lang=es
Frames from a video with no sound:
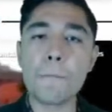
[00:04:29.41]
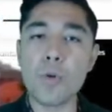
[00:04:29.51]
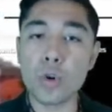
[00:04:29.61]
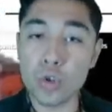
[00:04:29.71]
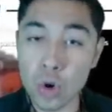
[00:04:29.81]

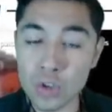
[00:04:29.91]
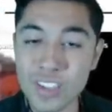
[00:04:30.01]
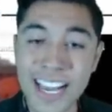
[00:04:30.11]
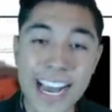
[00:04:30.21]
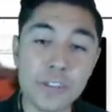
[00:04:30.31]
por
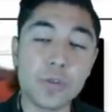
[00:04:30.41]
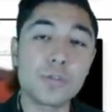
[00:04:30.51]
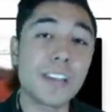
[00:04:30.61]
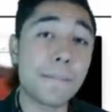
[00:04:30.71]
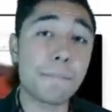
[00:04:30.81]
dos
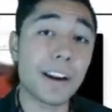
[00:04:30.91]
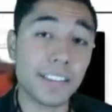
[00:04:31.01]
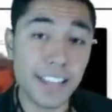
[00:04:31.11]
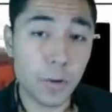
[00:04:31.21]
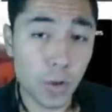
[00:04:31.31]
casos en
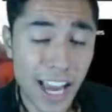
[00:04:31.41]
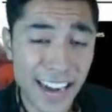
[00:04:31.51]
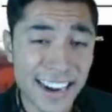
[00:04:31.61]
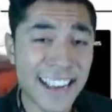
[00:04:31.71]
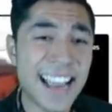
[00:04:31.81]

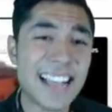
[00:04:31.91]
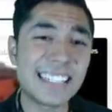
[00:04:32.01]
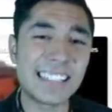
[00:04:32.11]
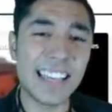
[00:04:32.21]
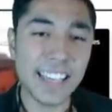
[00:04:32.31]
particular,
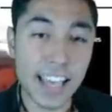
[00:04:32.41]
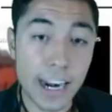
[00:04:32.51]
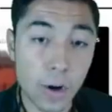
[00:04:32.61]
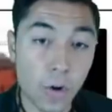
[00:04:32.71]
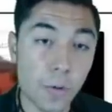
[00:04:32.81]

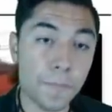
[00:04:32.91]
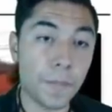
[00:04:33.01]
señaló.